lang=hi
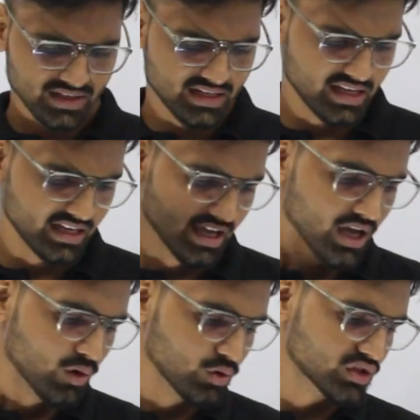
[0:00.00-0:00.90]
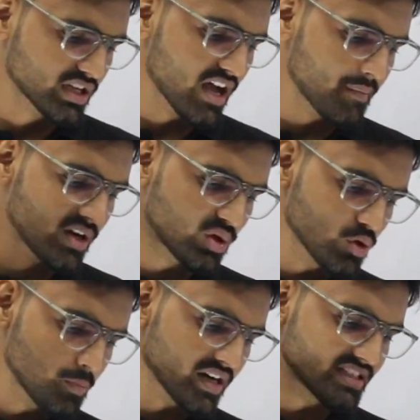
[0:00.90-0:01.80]
ठीक है उसका हमें
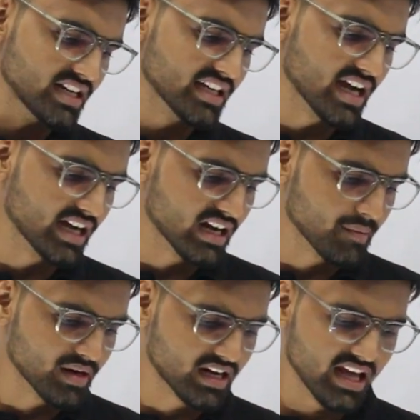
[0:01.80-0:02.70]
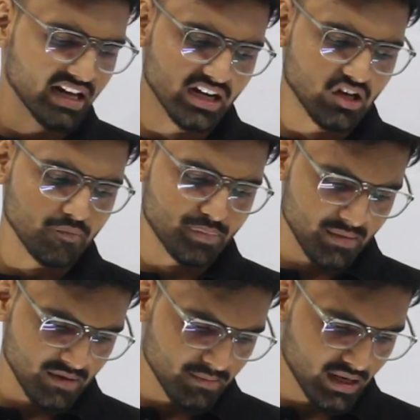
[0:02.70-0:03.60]
टू परसेंट क्या करना पड़ रहा है रेट ऑफ
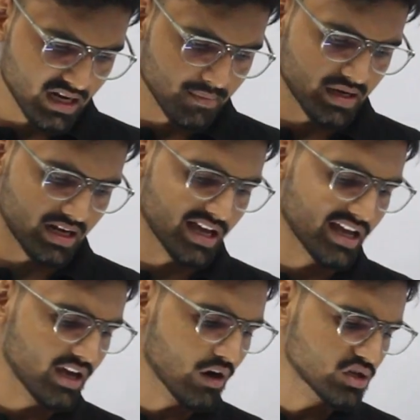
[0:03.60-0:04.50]
प्रीमियम भरना पड़ रहा है